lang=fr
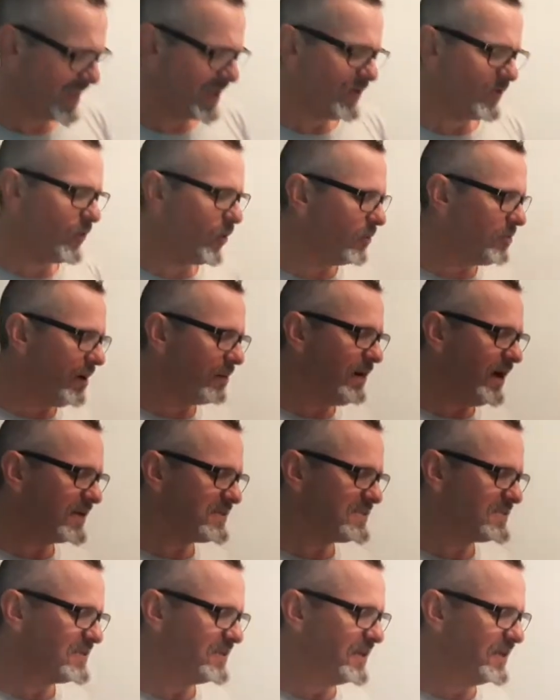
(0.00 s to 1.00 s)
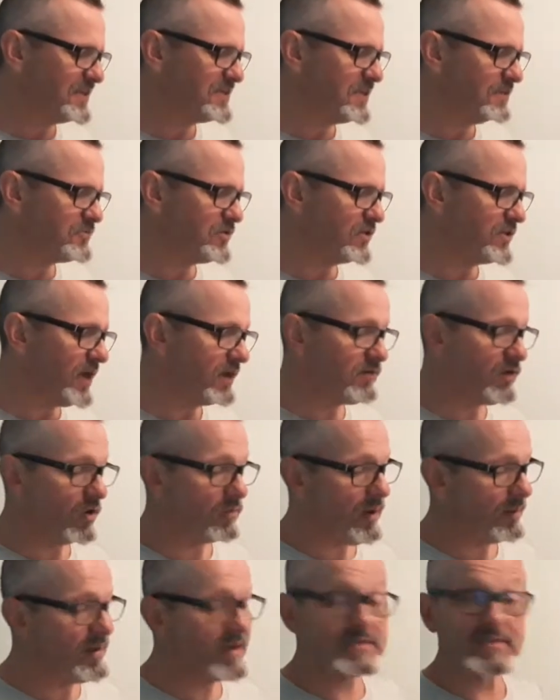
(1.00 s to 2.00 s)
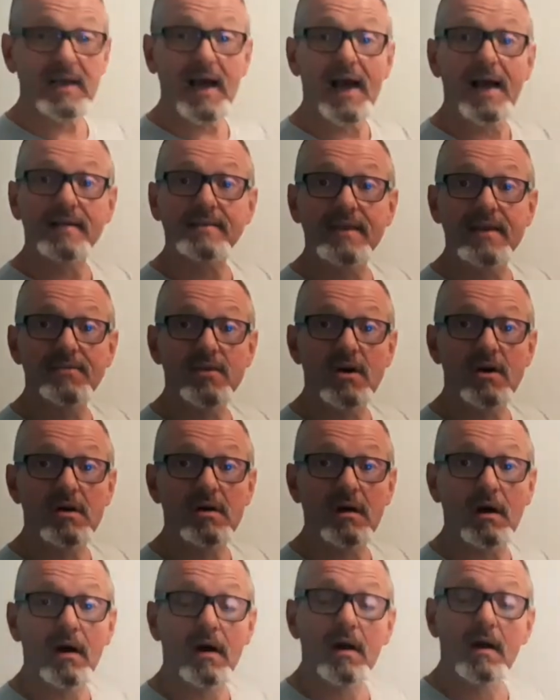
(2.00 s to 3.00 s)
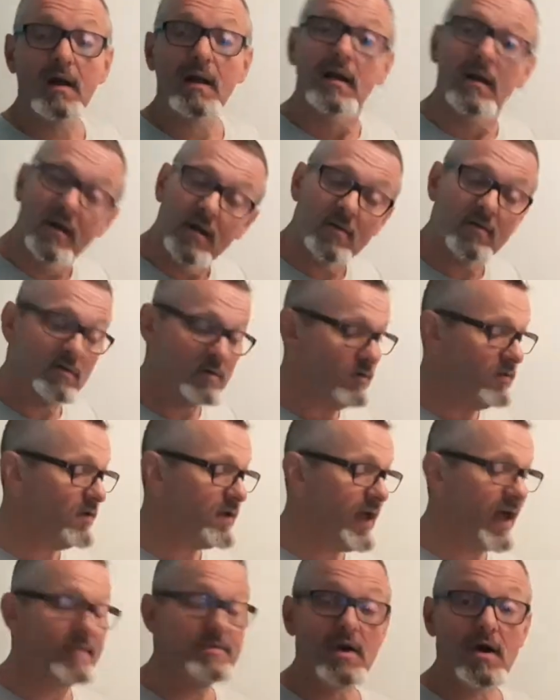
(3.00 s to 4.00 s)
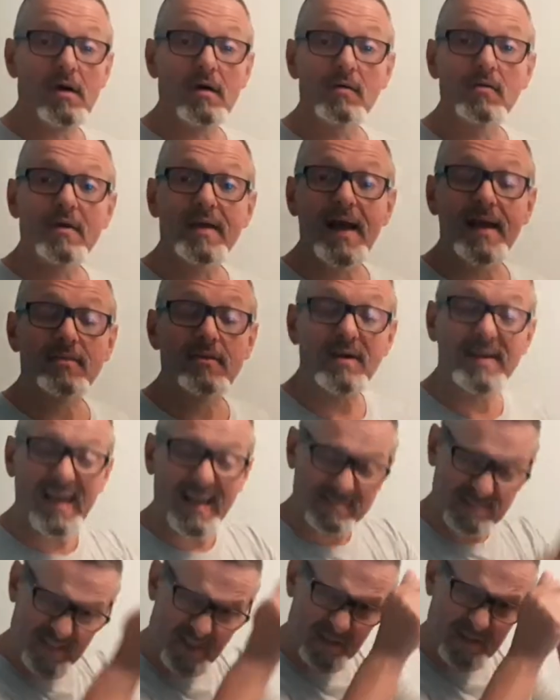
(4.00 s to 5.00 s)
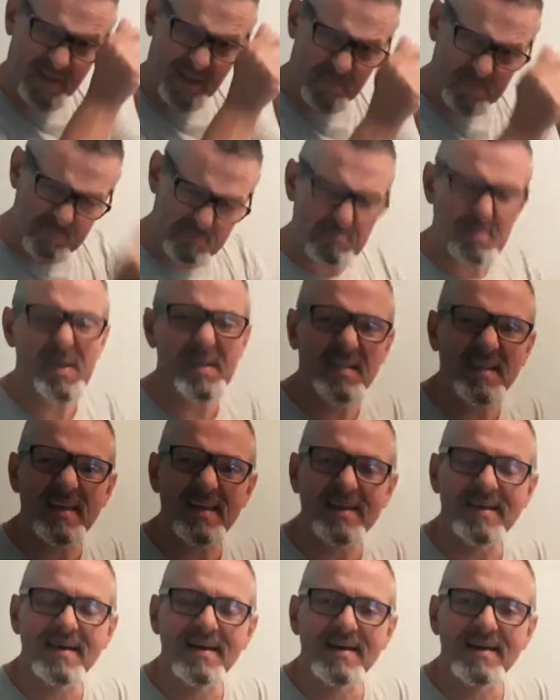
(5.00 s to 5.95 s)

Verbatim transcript: Gros Babas, exceptionnel. Gros Babas, un ténor. Le, gagnant, le gagnant qui a, qui pété